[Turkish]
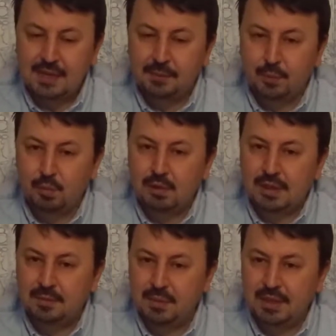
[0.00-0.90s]
Moğol
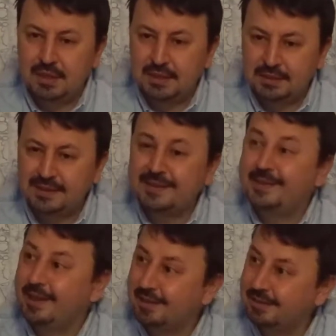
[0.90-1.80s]

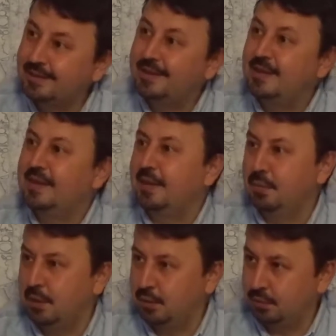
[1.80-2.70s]
kabilelerini dağıttığını
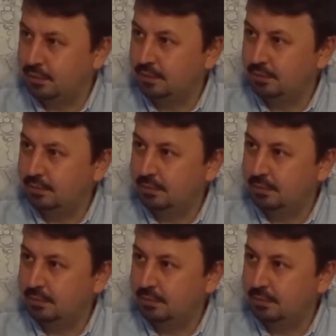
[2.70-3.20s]
da biliyoruz.